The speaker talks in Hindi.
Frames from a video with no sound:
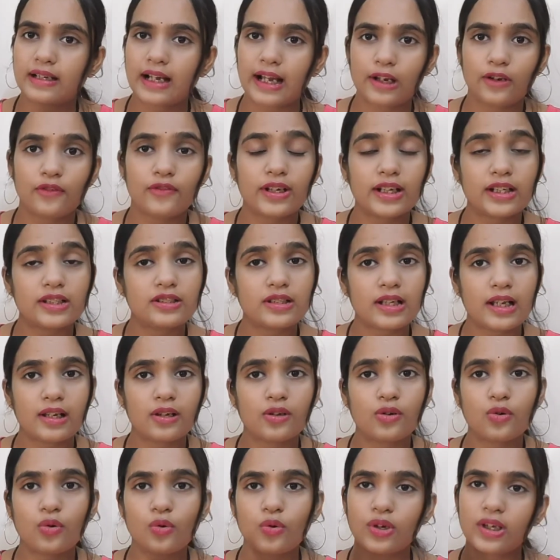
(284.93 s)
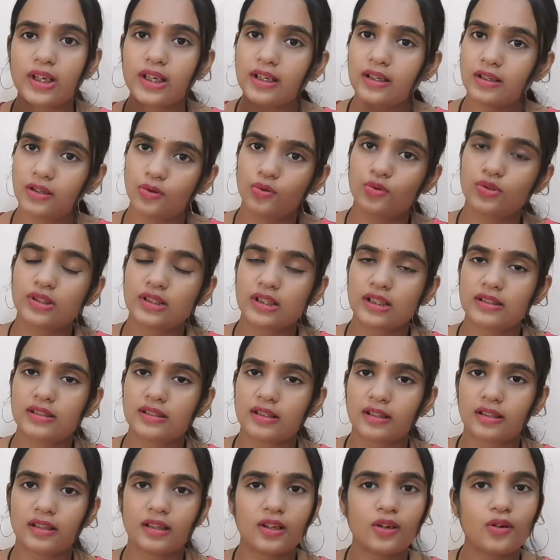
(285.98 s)
एलोवेरा जेल को ही यूज़ कर
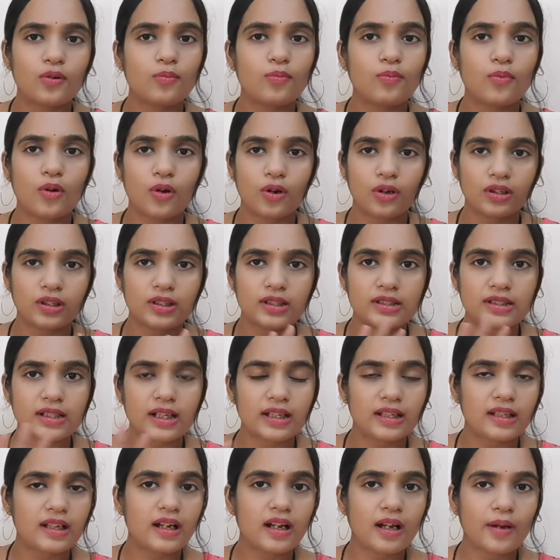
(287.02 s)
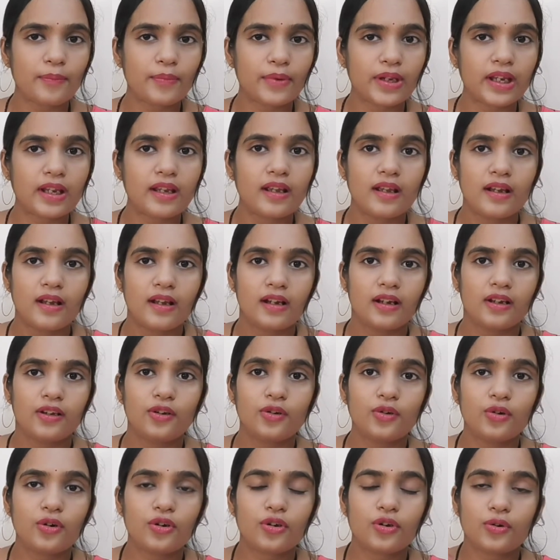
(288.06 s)
सकते हो बहुत ही ज़्यादा आपके
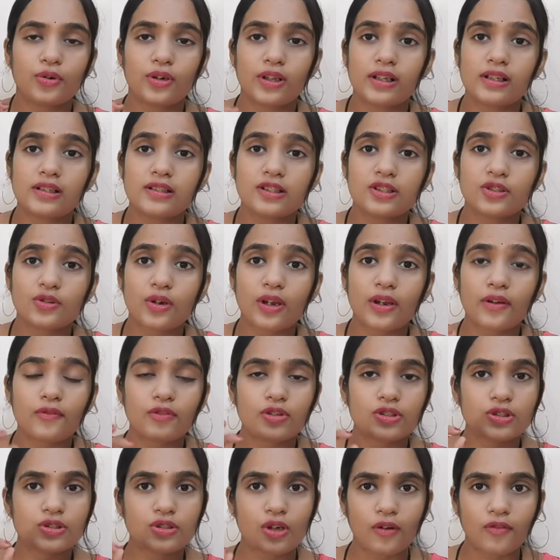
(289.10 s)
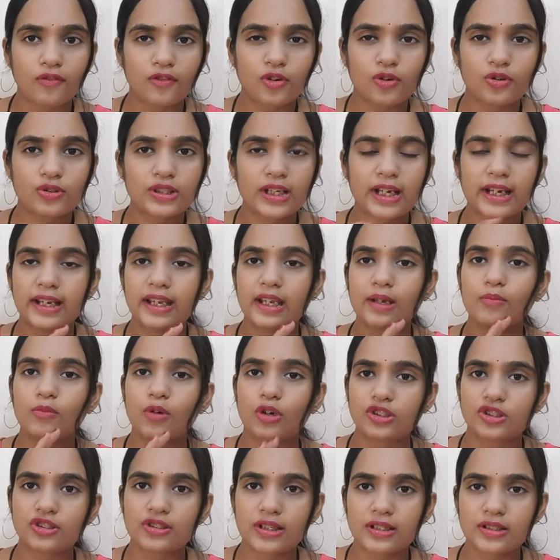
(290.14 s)
यू नो क्यूटिकल्स जो है वो सॉफ्ट हो जाएंगे
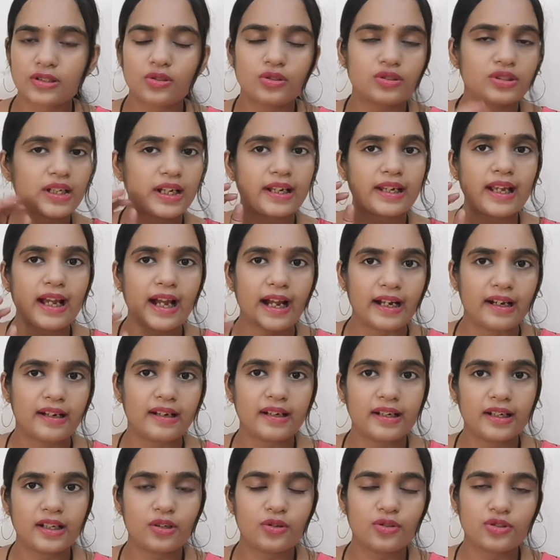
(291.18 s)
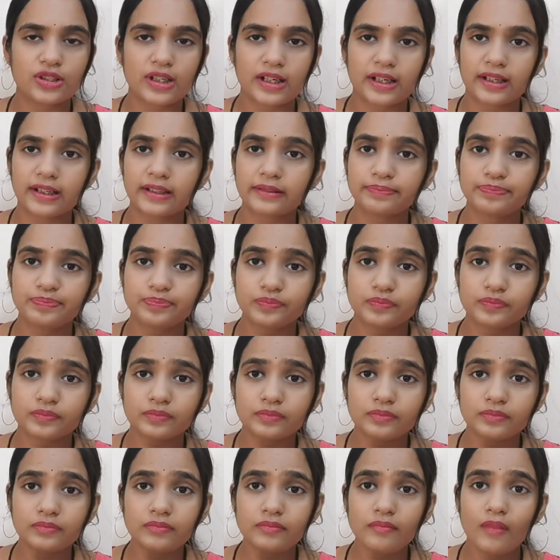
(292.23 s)
मॉइस्चराइज हो जाएंगे हाइड्रेटेड हो जाएंगे
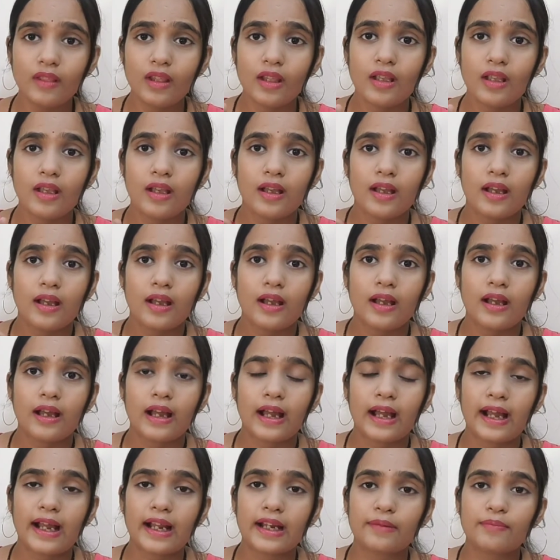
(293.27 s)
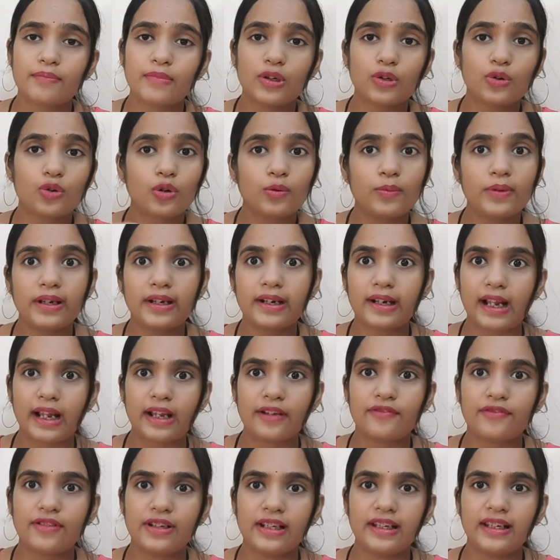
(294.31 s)
एंड बिल्कुल भी
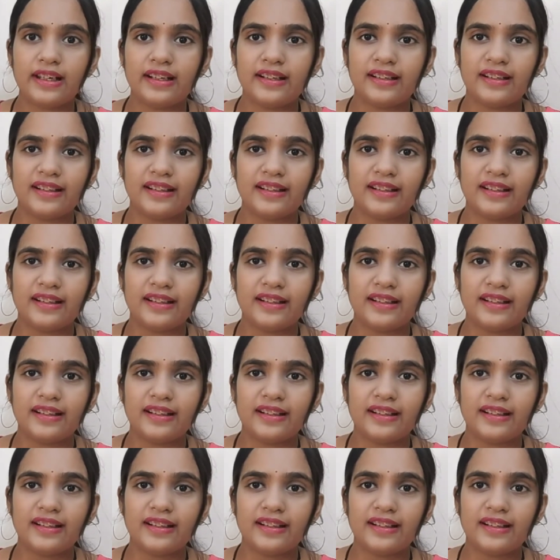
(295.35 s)
ड्राई फील नहीं